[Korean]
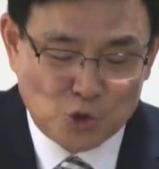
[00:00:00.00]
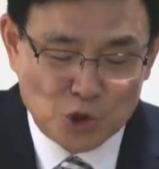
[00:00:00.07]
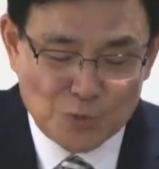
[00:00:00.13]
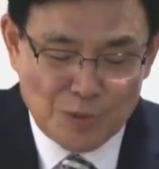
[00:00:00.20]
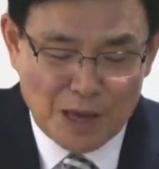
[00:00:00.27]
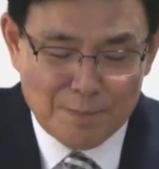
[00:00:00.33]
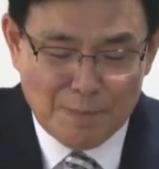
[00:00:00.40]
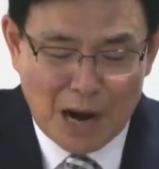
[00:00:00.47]

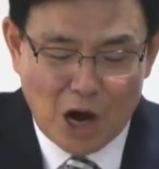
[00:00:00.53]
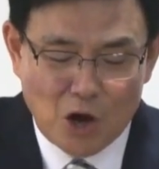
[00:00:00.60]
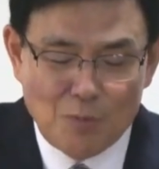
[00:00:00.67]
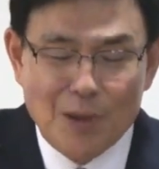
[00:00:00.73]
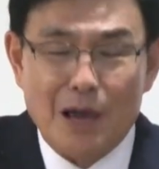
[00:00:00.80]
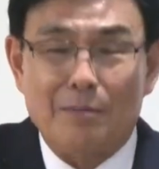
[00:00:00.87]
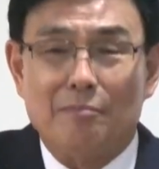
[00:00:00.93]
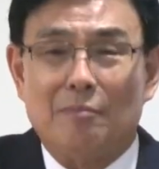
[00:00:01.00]
주님의
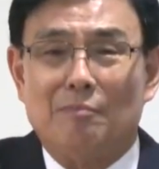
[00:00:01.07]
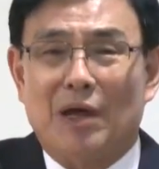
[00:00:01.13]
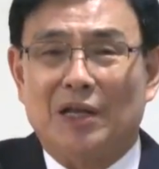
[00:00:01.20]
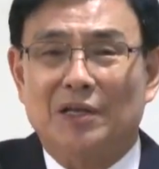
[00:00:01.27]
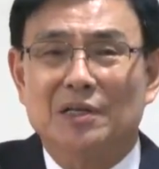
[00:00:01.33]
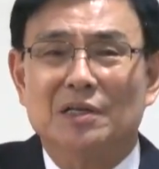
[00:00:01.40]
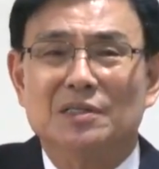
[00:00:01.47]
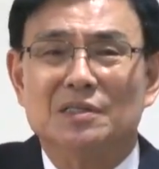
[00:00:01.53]
마음에
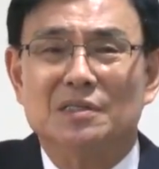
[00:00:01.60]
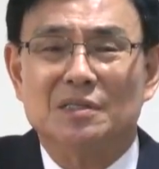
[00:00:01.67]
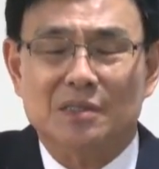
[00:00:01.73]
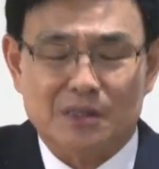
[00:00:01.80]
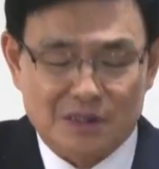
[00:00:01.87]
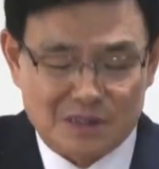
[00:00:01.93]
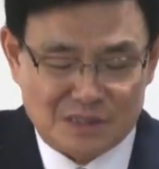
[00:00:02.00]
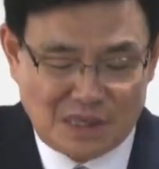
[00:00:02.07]

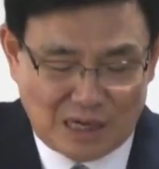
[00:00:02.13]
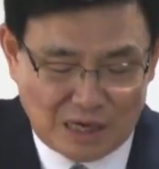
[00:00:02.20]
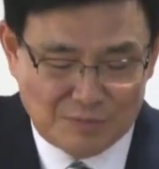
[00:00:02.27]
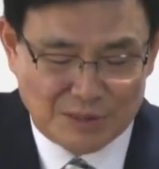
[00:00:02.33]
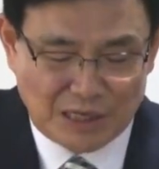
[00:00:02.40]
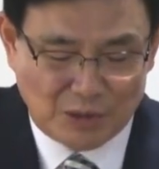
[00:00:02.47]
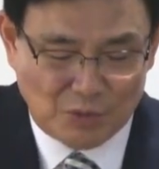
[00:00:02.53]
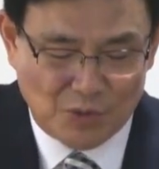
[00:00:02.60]
맞는
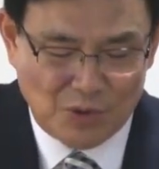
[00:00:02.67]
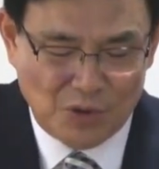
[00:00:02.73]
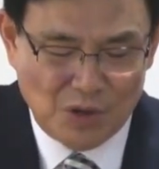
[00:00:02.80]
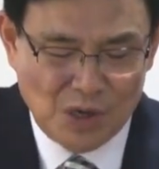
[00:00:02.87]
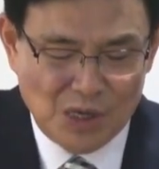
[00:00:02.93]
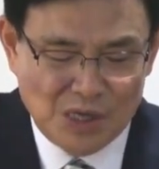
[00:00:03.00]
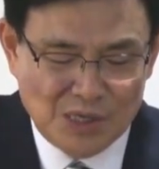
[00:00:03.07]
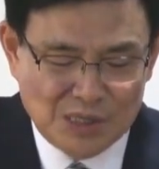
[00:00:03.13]

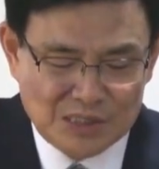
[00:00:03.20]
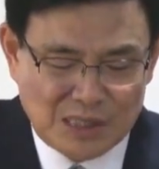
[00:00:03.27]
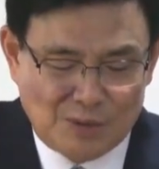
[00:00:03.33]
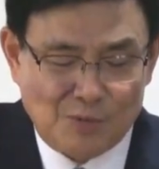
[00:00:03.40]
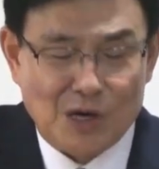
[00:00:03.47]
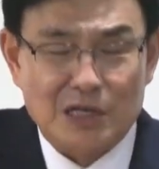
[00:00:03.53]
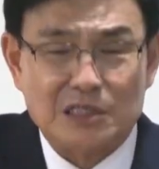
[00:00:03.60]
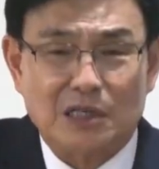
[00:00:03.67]
사람이라고
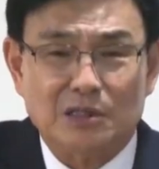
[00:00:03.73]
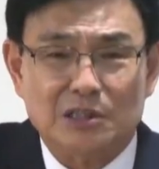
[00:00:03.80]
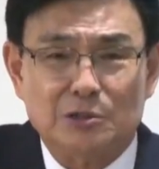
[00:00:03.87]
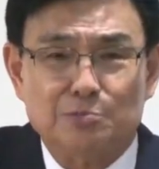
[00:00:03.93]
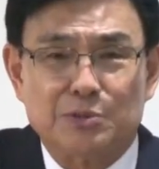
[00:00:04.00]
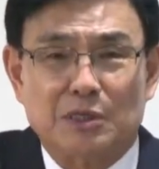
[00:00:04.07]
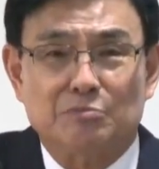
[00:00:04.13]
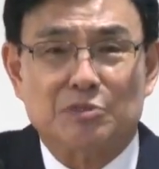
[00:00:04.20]
사무엘상
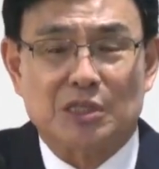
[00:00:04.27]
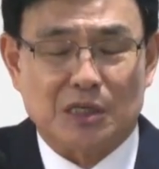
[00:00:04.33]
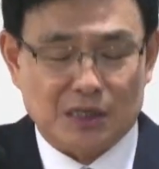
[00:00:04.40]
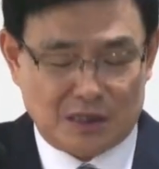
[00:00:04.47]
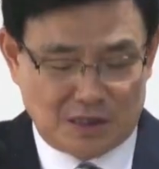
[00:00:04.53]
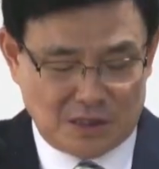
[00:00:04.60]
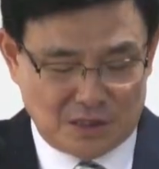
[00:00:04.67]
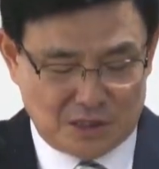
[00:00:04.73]

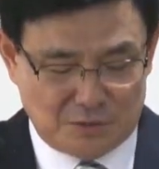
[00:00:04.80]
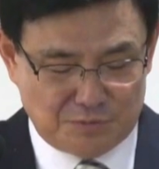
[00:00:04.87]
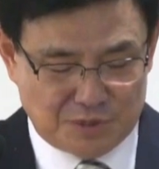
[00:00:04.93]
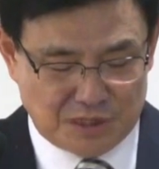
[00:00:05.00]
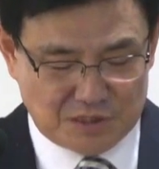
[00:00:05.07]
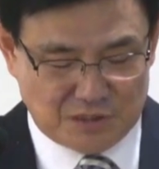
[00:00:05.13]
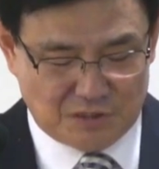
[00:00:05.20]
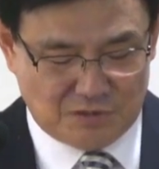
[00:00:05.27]
13장
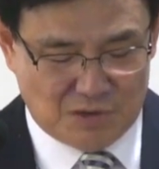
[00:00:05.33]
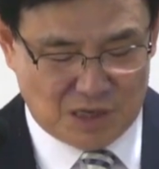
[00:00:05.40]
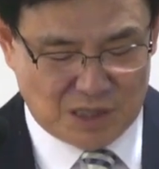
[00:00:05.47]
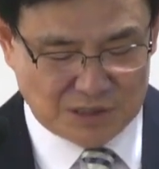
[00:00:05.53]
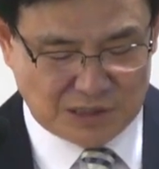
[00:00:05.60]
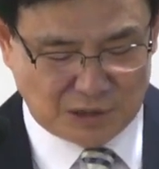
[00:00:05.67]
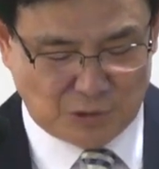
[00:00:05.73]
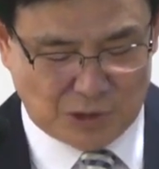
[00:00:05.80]

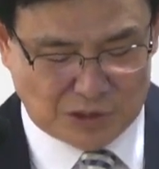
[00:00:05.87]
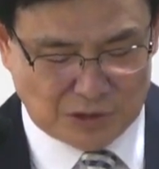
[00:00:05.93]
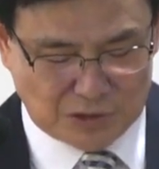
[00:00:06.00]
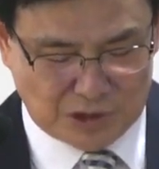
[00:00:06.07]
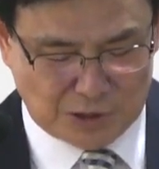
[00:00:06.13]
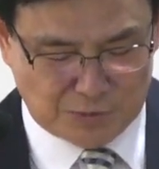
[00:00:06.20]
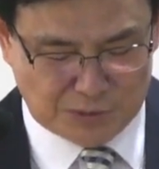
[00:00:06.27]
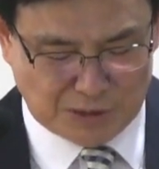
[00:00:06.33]
14절과
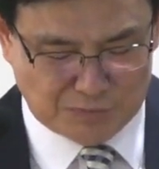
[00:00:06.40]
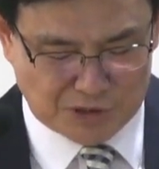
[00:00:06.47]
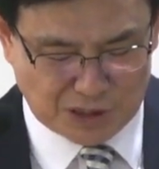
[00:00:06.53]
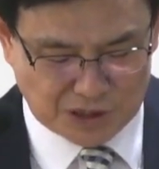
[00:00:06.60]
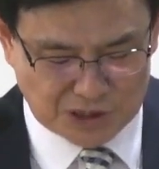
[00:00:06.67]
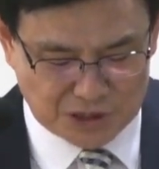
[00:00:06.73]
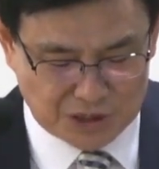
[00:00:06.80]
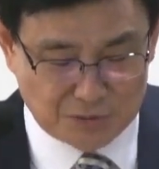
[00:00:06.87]
사도행전
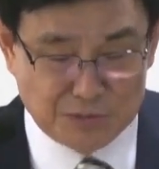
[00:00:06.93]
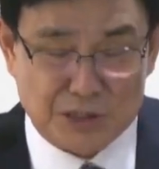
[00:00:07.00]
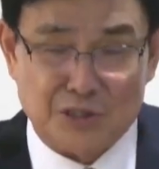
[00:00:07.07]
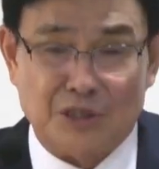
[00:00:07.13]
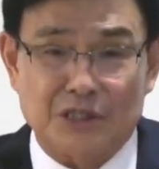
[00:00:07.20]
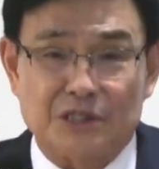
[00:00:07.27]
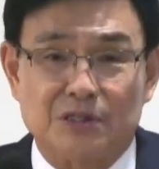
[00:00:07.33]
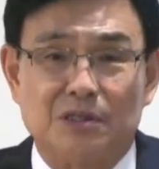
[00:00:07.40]
13장
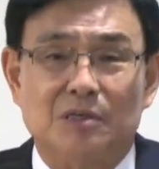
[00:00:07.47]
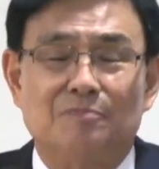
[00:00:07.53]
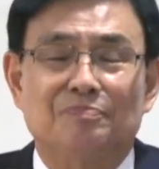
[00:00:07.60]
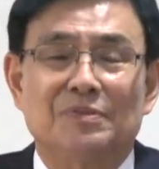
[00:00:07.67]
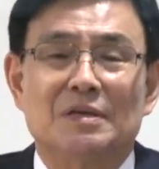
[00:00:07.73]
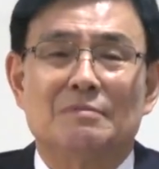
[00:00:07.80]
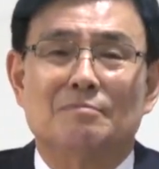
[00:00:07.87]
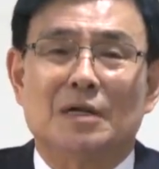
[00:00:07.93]
22절에서
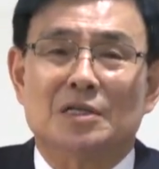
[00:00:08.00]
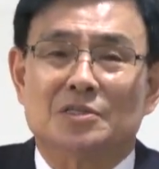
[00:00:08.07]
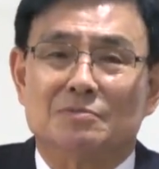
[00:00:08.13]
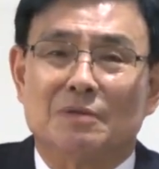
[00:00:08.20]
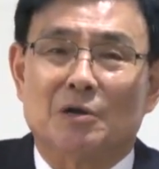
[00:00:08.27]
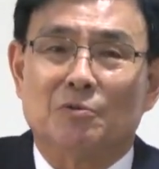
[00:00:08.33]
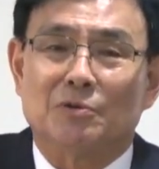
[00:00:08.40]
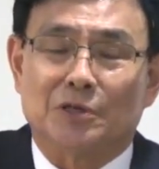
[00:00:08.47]

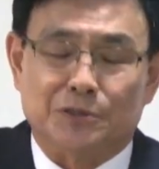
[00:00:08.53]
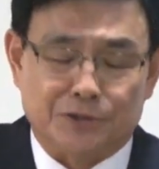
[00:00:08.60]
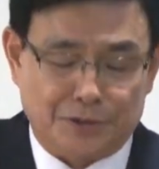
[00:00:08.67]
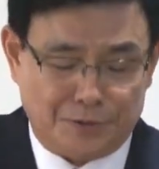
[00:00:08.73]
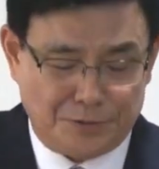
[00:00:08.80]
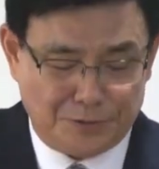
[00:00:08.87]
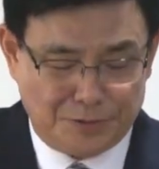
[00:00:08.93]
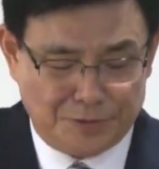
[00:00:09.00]
말씀하고 계세요.